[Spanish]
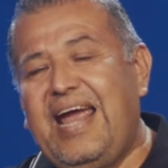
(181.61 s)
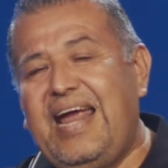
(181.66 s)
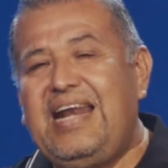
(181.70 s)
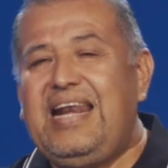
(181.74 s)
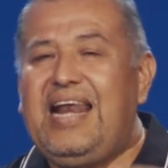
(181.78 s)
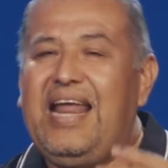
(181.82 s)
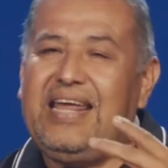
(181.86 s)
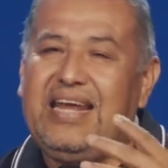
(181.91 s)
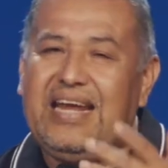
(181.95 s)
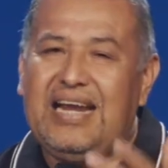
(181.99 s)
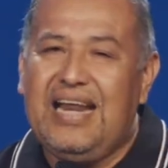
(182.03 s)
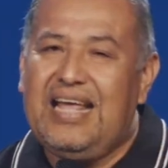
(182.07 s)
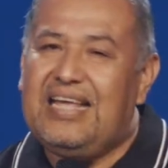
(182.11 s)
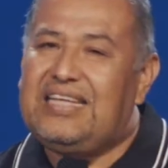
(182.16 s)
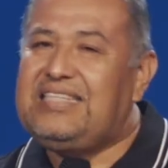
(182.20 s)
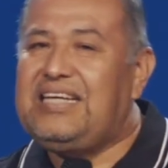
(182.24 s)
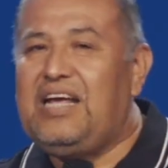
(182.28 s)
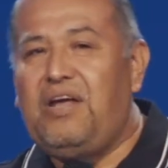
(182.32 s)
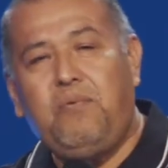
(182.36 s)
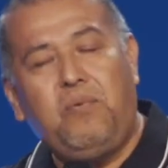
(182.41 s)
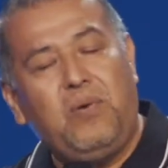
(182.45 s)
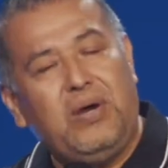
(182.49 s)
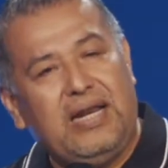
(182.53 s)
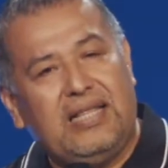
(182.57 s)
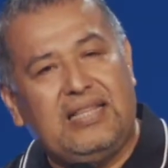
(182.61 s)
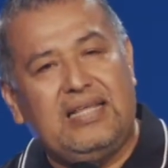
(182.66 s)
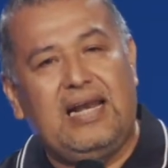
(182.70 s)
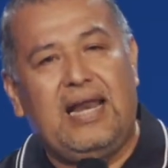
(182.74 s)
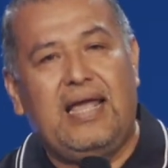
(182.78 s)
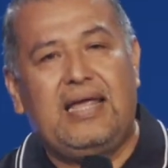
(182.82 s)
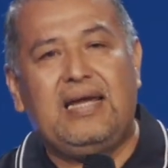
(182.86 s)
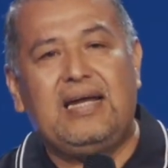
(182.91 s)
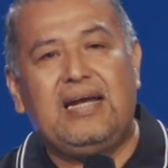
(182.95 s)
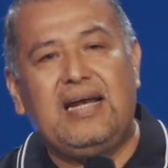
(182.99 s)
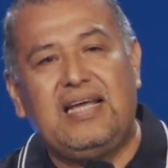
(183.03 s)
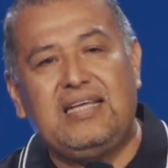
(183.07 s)
en la iglesia y fuera de la
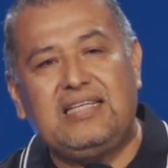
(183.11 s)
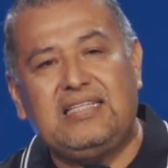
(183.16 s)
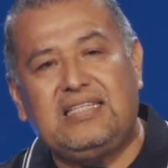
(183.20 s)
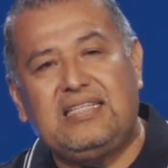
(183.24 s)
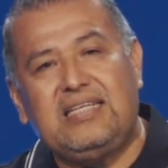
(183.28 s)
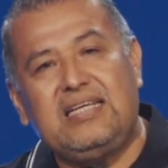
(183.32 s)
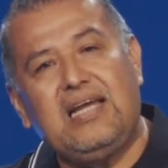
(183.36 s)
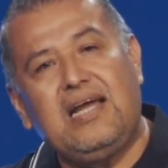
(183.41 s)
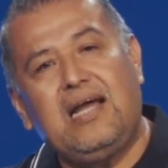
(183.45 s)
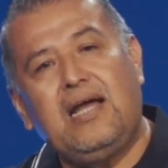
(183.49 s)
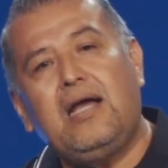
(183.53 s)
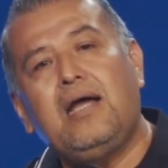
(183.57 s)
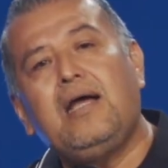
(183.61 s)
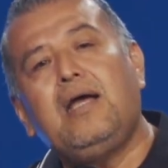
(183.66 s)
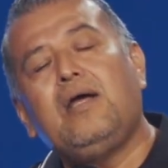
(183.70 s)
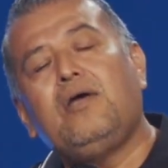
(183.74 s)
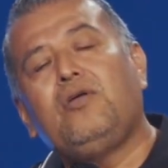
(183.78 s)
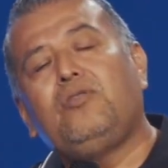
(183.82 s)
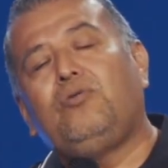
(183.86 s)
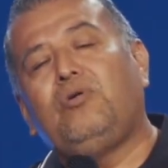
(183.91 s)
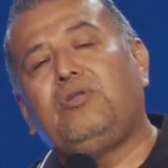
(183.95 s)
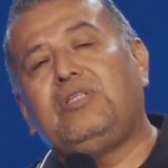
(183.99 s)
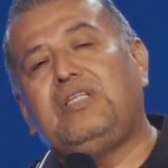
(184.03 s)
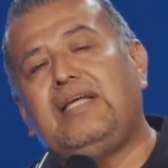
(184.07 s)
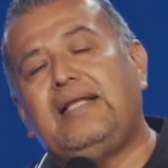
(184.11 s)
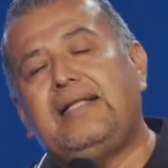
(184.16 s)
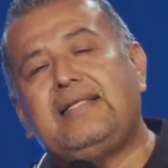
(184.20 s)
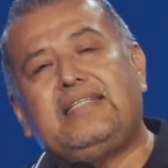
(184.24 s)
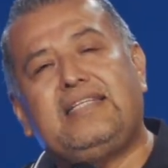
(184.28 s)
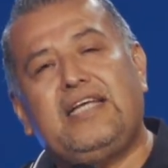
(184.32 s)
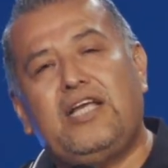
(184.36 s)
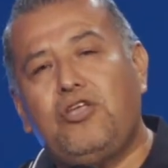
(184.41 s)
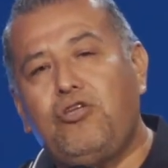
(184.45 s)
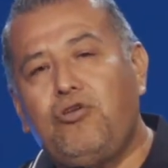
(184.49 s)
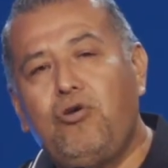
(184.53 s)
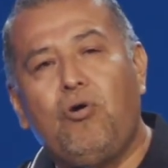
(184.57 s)
iglesia, donde el
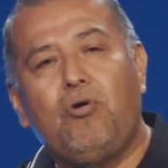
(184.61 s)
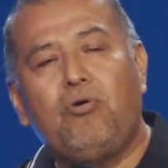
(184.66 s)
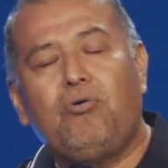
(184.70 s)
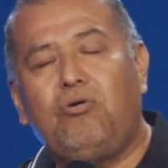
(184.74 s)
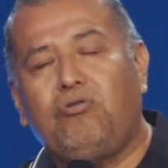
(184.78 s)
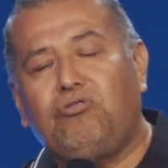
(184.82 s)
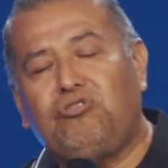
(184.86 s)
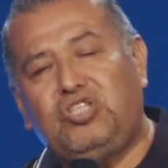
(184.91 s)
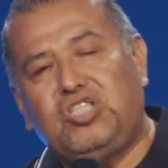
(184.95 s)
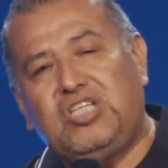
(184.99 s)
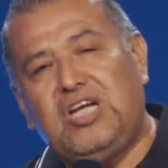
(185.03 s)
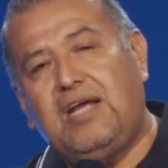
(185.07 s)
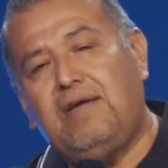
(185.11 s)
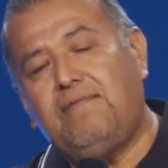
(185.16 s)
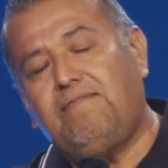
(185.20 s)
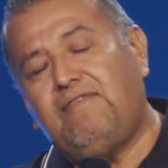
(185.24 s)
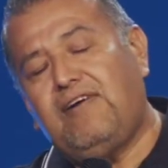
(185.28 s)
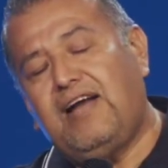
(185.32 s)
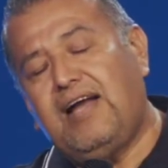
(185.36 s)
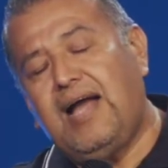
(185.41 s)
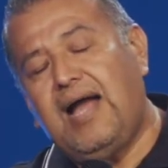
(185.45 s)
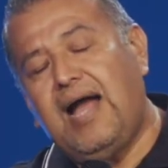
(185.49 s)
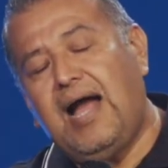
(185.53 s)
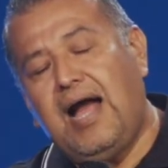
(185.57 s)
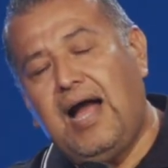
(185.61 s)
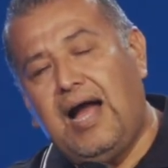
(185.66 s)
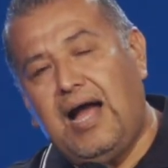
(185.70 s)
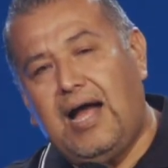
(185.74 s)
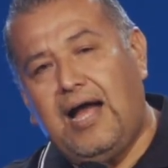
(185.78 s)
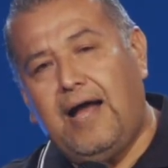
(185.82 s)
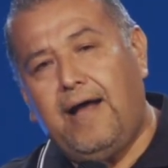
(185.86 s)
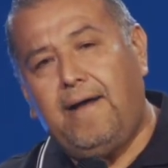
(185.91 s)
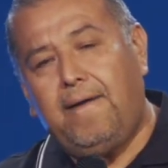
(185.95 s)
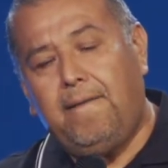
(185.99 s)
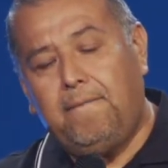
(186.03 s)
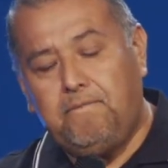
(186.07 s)
Señor nos lleva
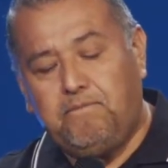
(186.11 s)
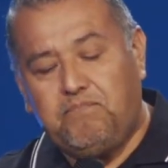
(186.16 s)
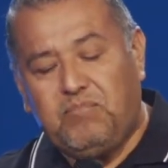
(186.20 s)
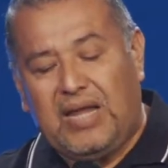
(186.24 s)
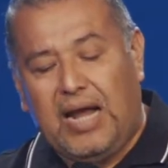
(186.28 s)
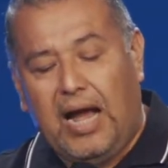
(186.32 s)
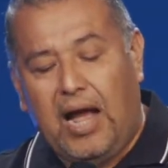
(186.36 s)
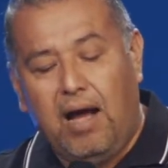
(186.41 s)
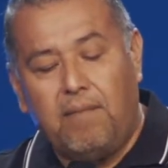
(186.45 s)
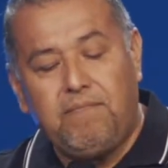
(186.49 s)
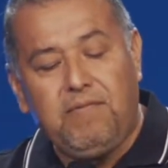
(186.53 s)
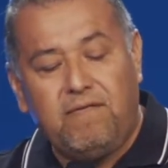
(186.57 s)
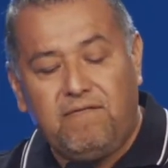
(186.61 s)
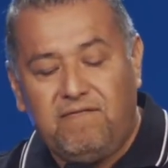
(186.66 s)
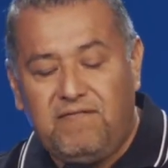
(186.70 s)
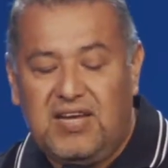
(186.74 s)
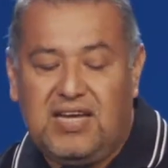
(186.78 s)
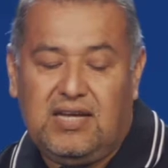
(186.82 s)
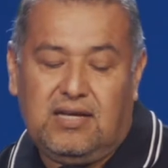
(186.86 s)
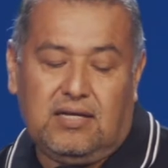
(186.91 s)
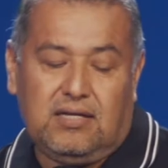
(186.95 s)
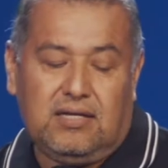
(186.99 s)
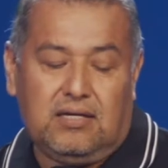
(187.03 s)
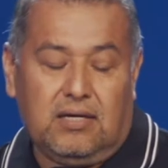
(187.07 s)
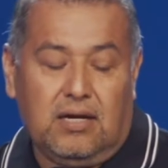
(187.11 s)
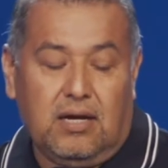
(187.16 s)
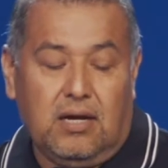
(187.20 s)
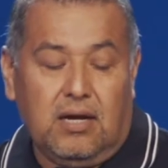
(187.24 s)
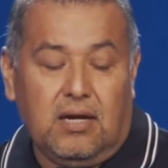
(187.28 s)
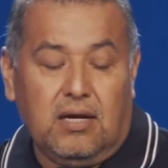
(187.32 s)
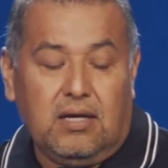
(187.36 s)
a, vivir.